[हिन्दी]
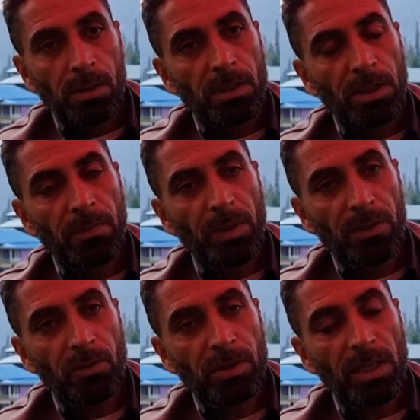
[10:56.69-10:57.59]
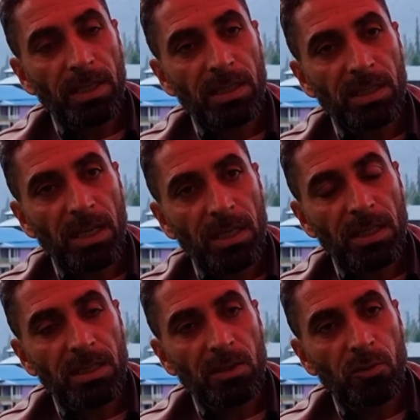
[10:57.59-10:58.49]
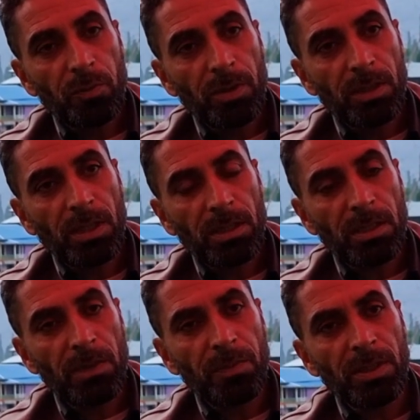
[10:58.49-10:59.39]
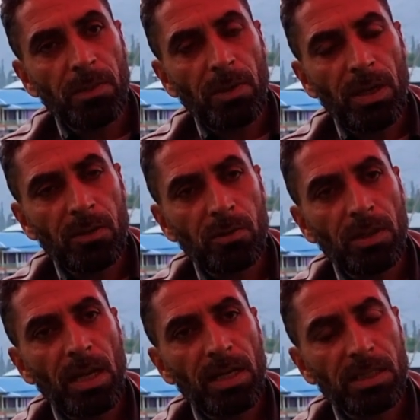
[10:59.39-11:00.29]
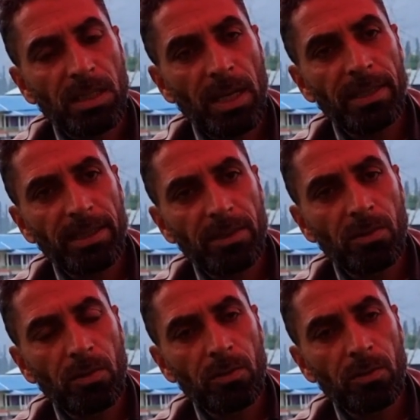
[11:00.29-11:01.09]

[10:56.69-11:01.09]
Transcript: है ये बंद होता है लेकिन शारदा से ऊपर कभी कभार जो है ना अगर स्लाइडिंग न